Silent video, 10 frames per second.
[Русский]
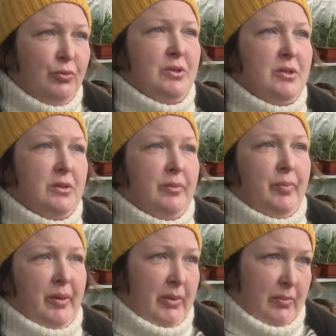у нас
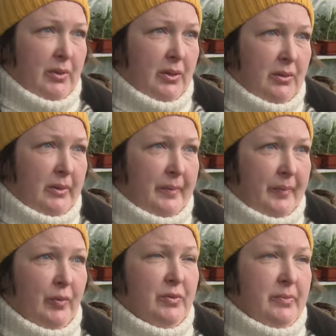проблемный
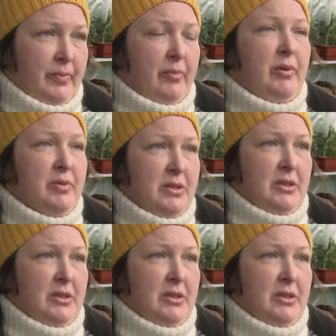проблемы со